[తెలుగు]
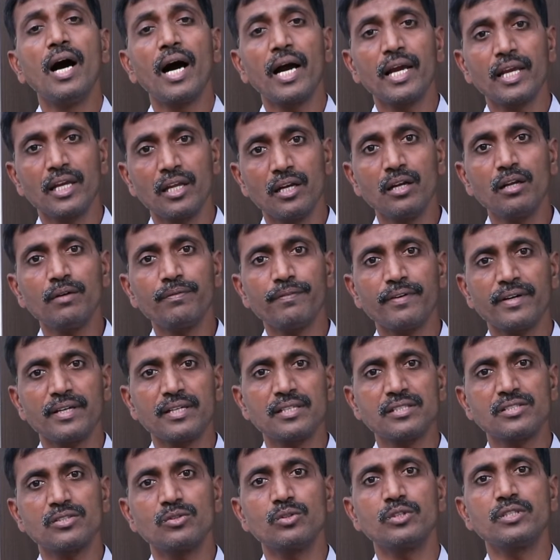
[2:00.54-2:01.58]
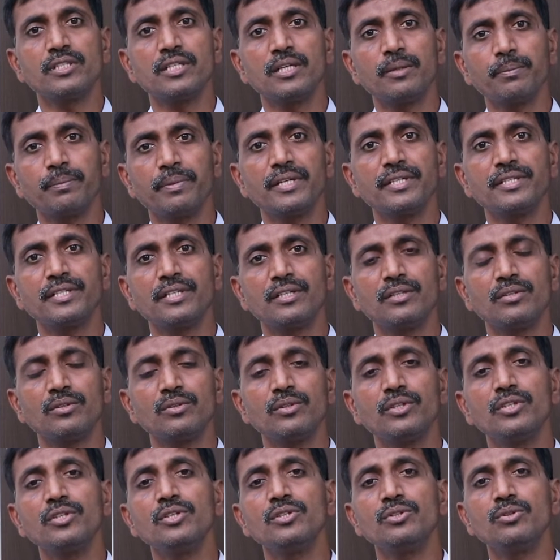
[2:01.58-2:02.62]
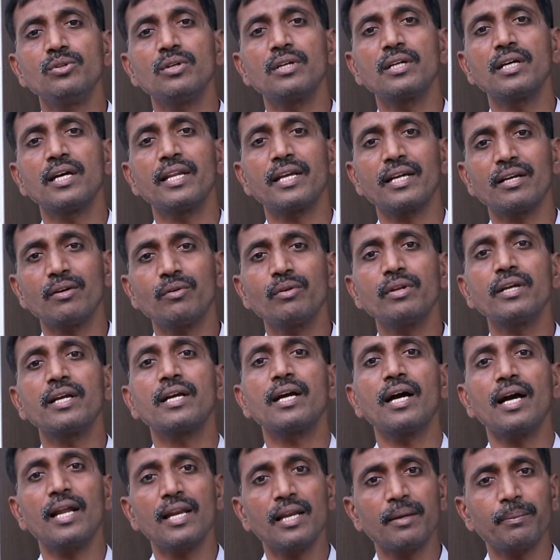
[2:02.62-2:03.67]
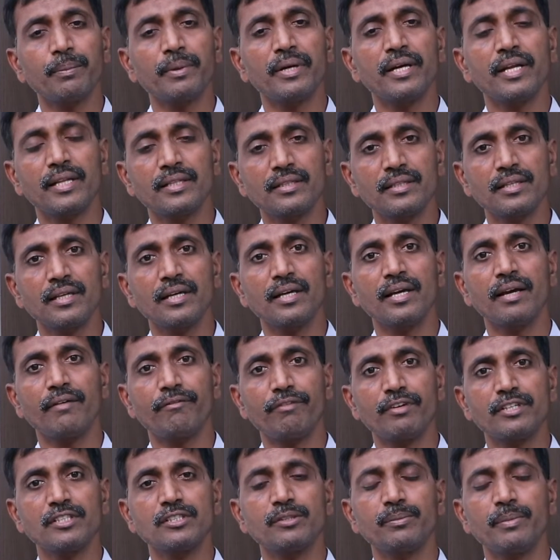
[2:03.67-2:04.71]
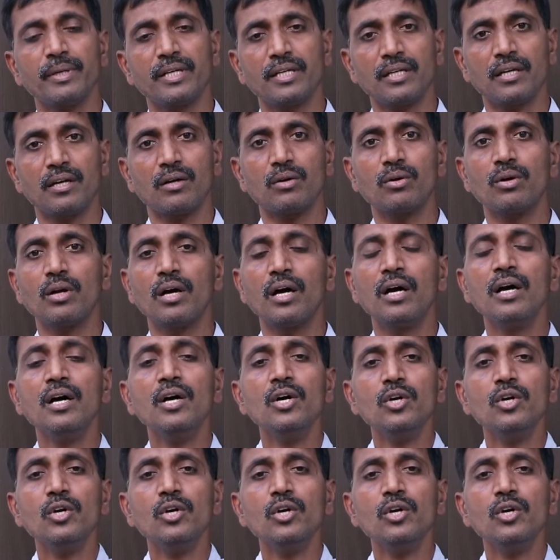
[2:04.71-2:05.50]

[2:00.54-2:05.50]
ఆ ఎల్లో ఫంగస్ వచ్చిన పేషెంట్ యూజువల్గా రికవరీ కాలేపడే ఎంత ఎఫర్ట్స్ పెట్టినా కూడా